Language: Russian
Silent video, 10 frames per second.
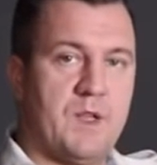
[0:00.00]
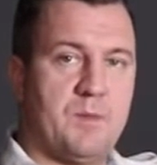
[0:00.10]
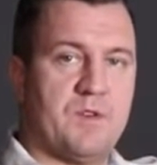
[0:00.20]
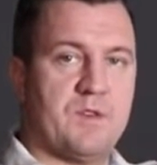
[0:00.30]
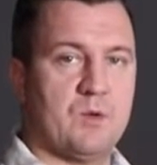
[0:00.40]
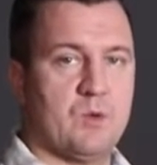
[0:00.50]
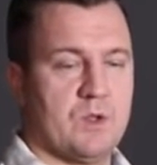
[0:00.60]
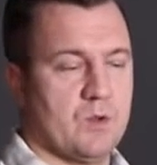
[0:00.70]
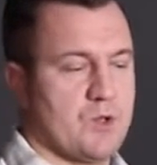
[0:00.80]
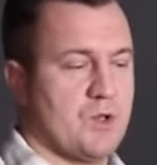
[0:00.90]
и
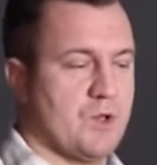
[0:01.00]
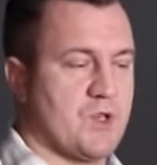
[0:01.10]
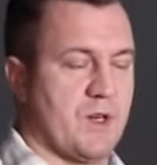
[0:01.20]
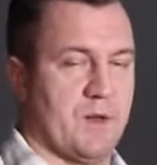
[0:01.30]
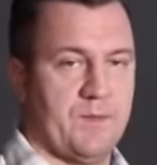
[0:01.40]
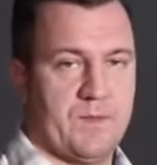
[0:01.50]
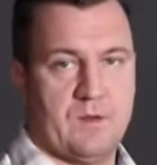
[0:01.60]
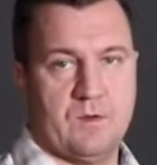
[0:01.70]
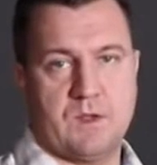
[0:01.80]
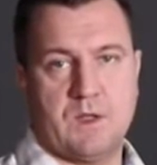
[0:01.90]
повернуть до щелчка.
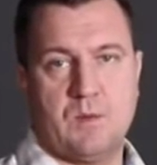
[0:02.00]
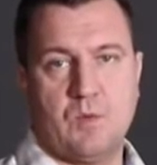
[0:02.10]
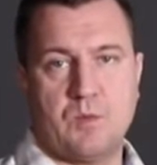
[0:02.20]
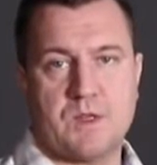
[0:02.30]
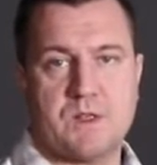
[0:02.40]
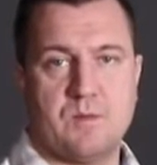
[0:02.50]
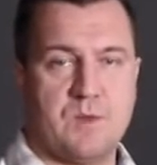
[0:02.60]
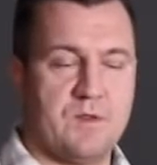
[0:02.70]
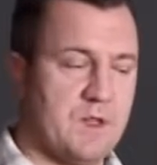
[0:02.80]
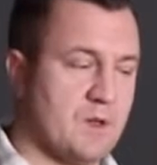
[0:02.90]
Вот таким образом
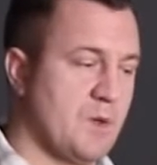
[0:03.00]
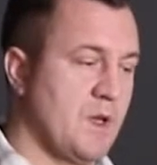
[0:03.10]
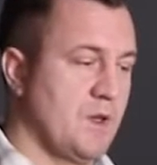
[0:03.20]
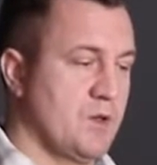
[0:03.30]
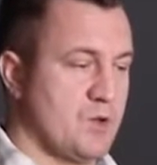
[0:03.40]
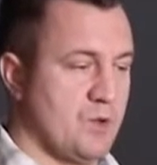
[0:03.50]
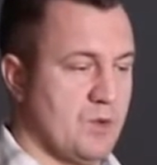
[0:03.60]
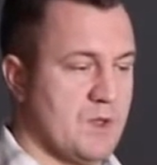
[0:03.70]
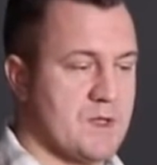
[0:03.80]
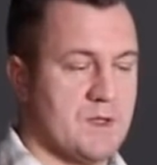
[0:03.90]
мы видим, что
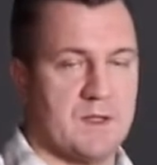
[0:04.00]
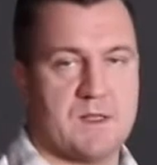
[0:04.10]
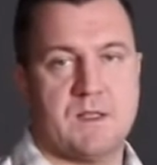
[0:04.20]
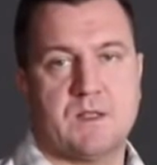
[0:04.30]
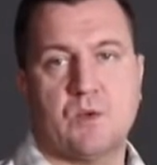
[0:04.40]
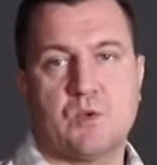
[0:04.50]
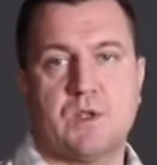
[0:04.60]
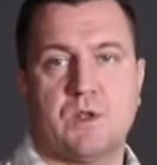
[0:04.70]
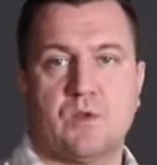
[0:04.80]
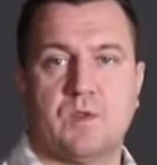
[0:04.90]
у нас насадка
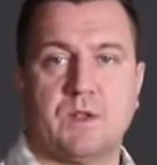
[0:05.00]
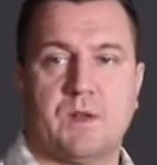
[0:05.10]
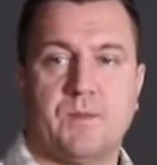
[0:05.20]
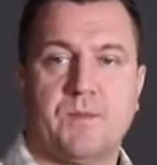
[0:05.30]
установлена.